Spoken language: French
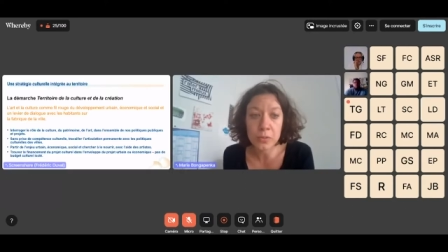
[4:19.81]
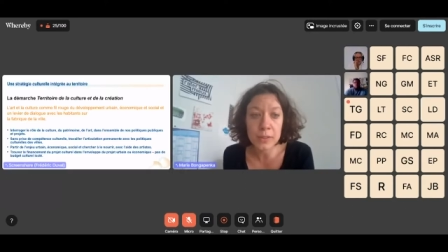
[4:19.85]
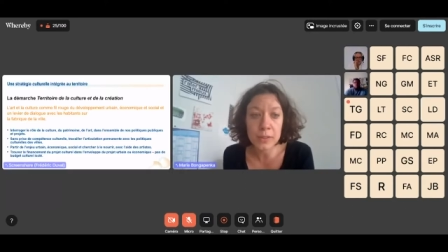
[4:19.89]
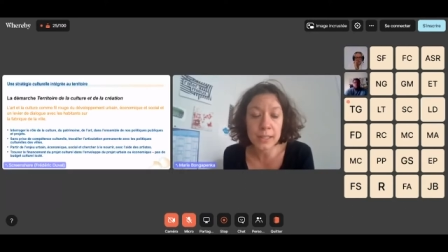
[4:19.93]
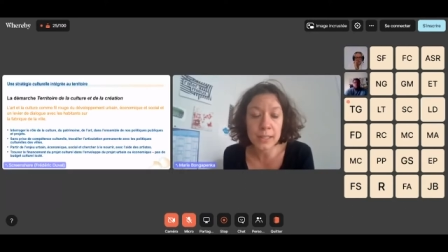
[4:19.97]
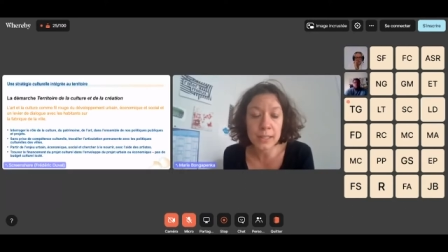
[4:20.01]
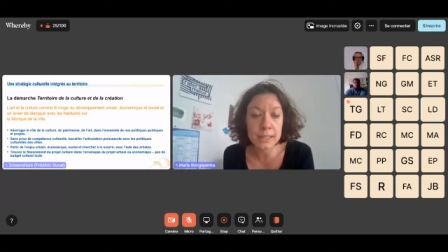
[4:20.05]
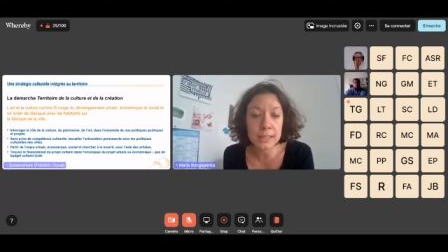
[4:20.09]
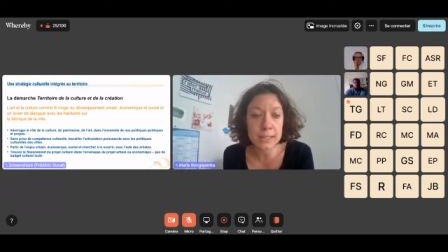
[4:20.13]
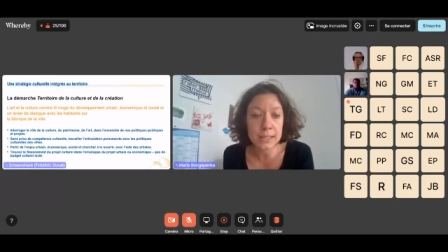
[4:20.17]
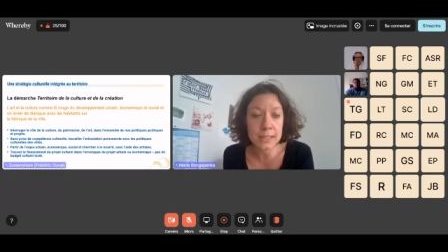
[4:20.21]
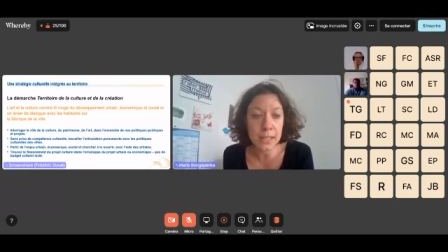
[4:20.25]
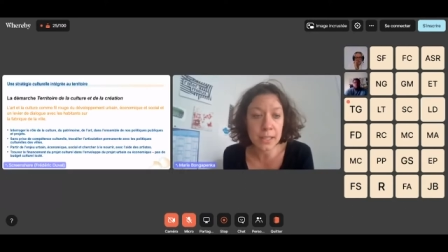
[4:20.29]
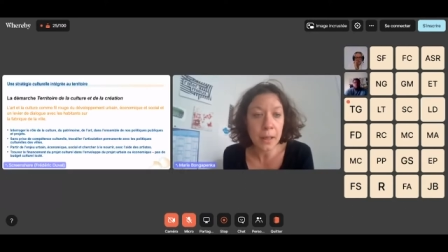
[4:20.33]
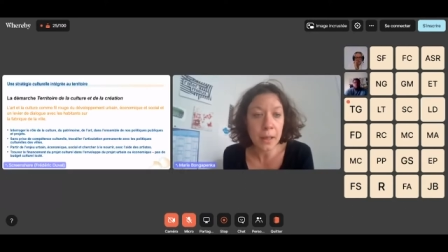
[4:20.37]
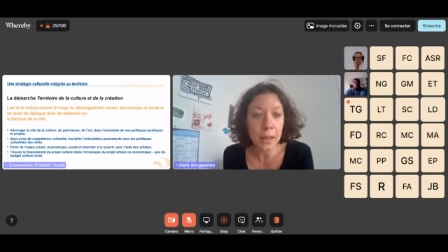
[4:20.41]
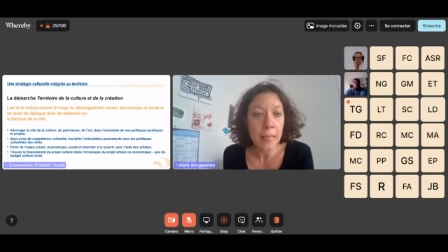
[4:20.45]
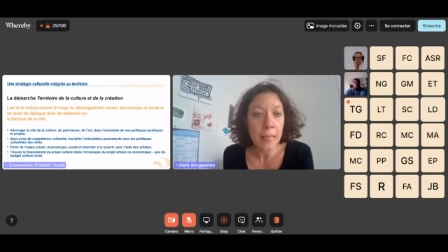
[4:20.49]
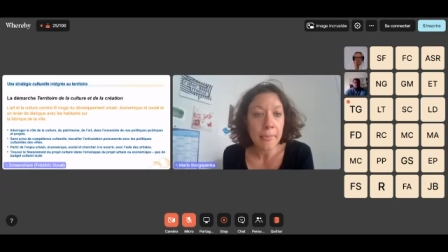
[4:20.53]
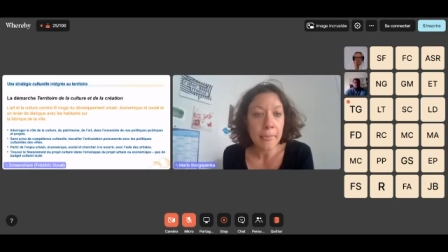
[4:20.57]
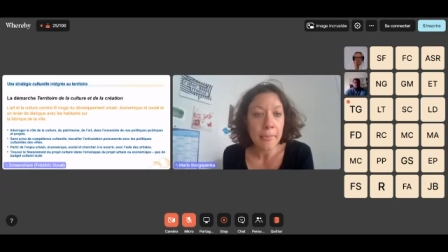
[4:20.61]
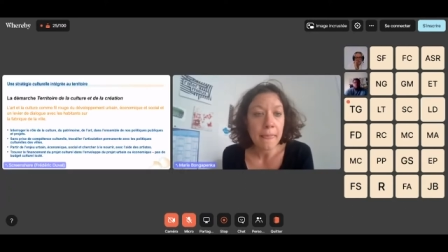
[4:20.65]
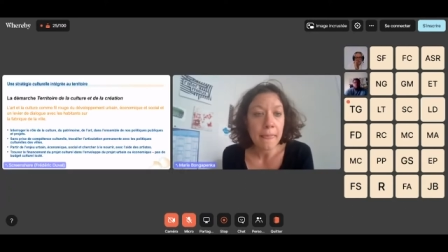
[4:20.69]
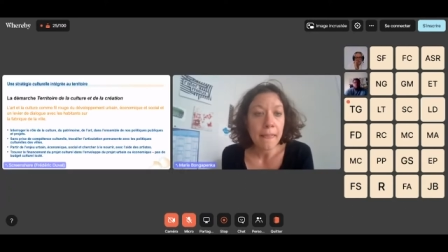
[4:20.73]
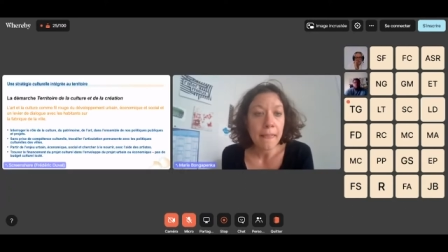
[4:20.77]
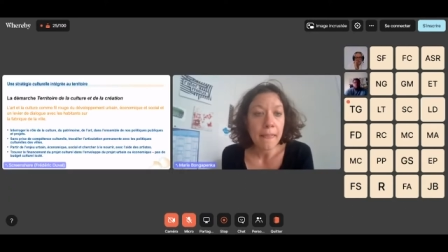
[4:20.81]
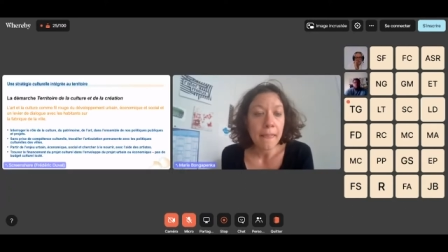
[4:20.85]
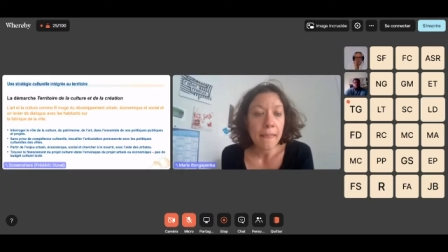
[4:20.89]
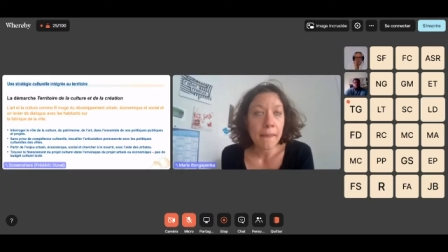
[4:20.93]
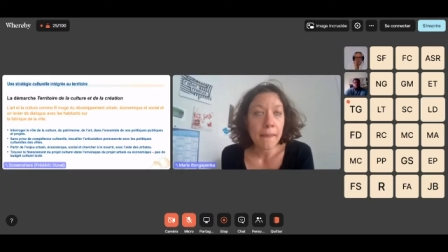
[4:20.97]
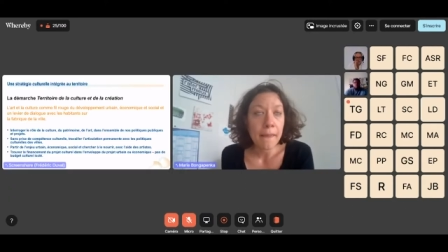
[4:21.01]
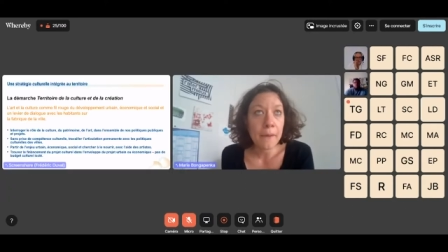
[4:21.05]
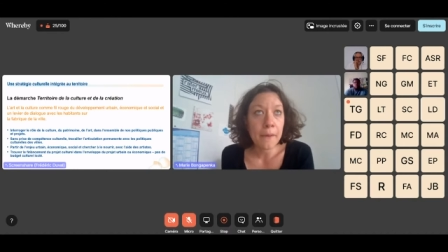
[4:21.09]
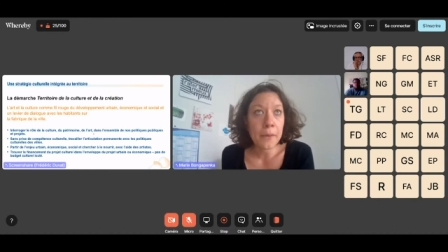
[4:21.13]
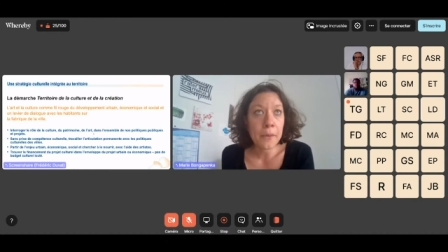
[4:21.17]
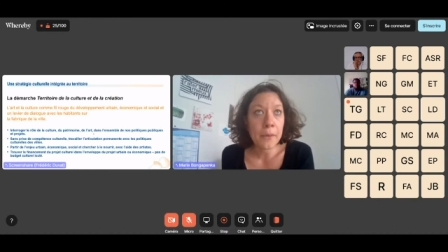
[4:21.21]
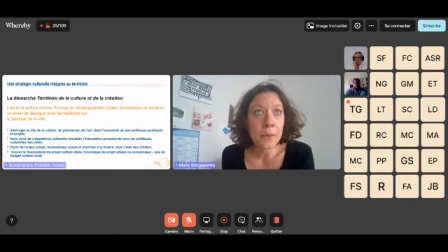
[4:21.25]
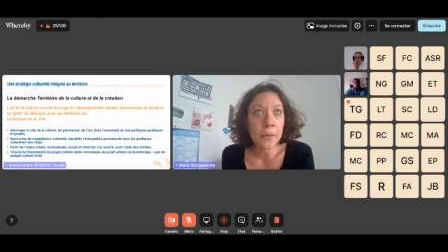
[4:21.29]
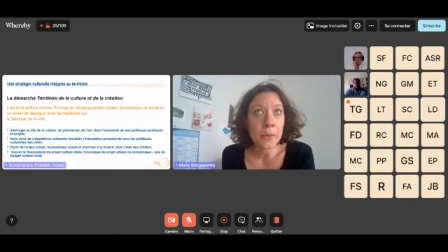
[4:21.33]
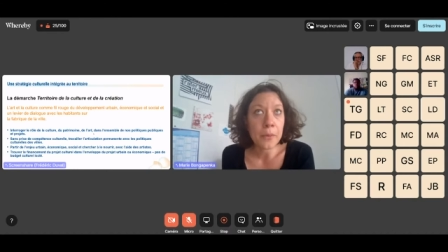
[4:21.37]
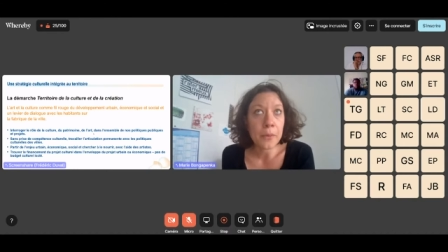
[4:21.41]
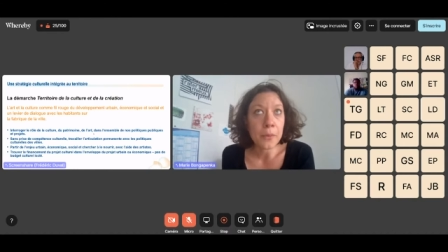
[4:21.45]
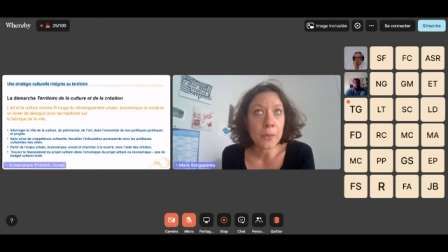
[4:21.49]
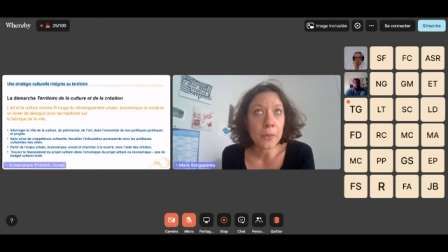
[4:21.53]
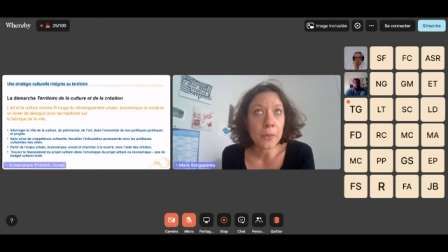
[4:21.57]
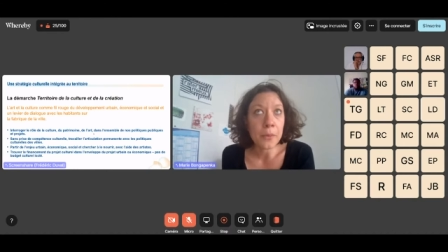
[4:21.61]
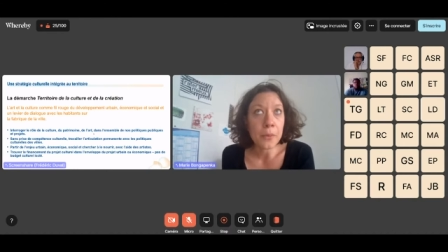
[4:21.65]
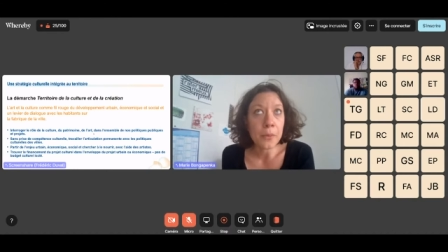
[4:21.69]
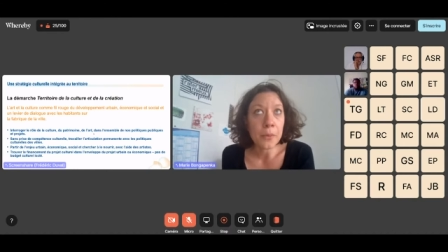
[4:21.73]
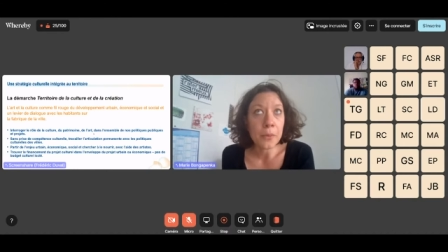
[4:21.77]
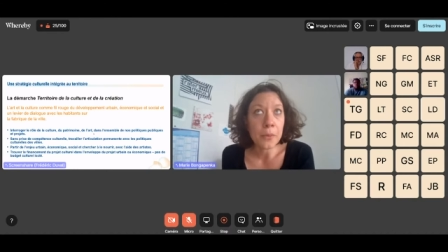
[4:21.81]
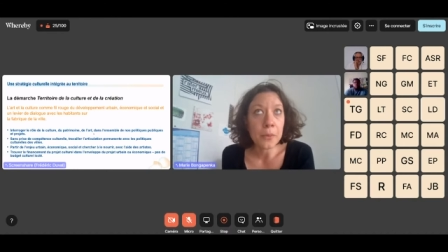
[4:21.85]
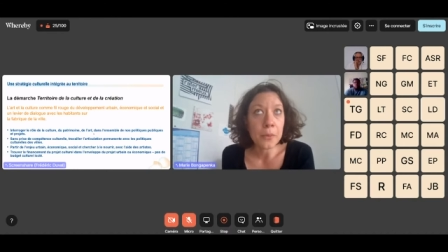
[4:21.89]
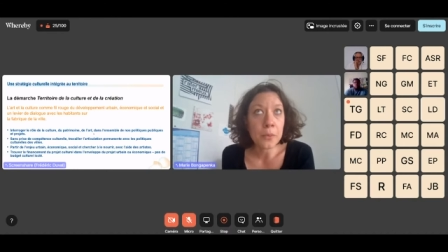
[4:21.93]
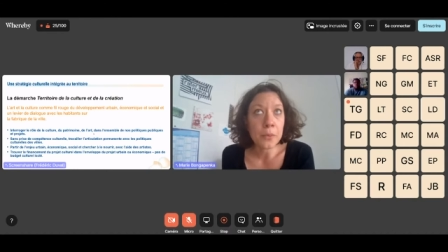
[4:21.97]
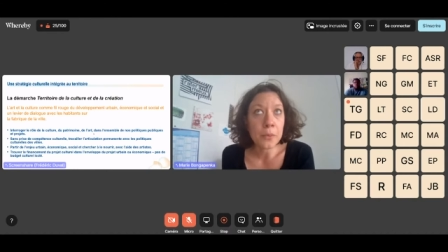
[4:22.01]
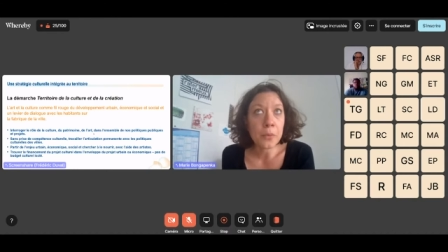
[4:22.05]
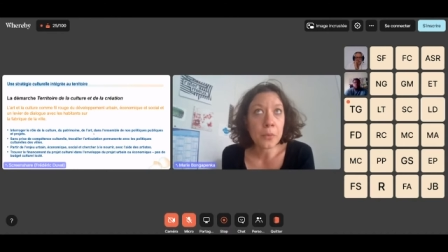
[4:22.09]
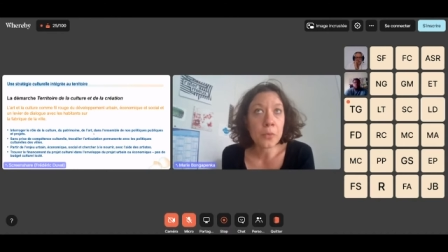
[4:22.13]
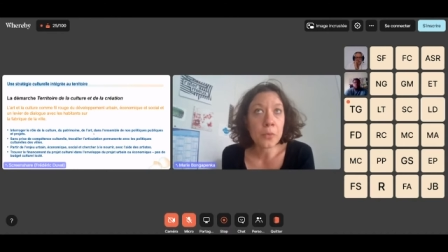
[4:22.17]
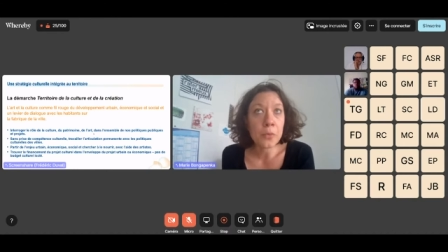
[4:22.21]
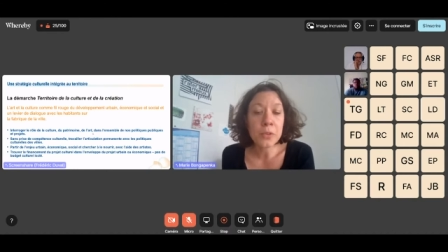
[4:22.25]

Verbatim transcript: C'est-à-dire, euh,